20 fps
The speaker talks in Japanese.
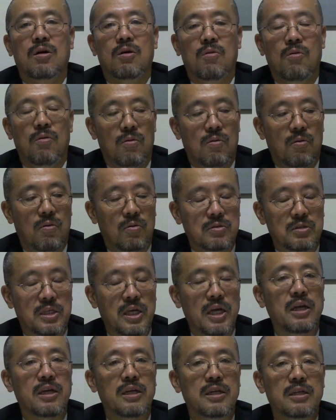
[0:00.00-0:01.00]
こう、
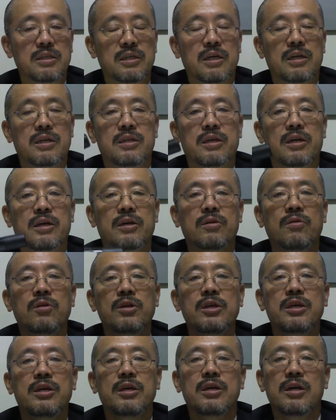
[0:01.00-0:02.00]
整理されて、よ
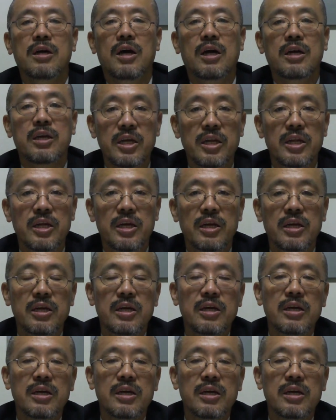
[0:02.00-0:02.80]
りはっきり